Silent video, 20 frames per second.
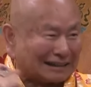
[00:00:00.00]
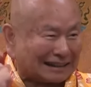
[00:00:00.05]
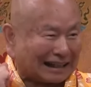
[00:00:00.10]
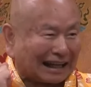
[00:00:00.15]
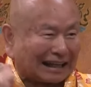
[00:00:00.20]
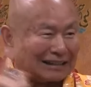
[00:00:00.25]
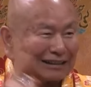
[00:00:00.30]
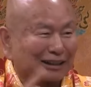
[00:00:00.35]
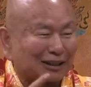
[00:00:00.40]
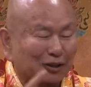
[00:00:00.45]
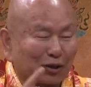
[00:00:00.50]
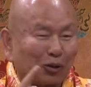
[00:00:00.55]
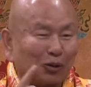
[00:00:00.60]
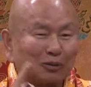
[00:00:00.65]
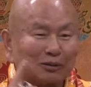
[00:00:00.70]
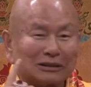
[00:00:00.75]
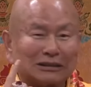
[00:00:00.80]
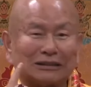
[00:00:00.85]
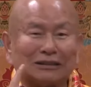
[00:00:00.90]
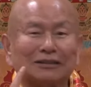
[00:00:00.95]
男的
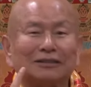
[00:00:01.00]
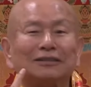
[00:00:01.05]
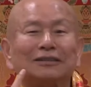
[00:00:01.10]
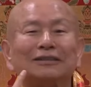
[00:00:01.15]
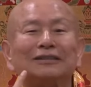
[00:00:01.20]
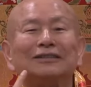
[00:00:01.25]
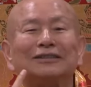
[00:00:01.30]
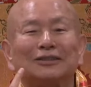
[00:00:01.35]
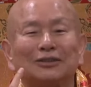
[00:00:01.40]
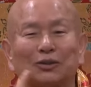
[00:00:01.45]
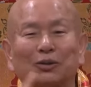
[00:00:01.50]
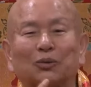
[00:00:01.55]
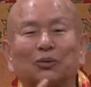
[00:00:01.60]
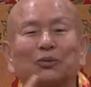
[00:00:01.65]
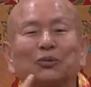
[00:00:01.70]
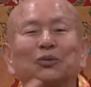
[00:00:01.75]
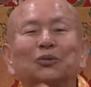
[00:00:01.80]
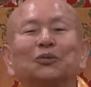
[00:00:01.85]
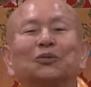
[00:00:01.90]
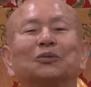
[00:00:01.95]
空行勇
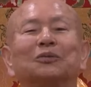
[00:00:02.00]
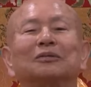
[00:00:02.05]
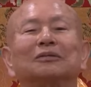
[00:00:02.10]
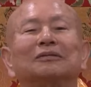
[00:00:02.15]
父，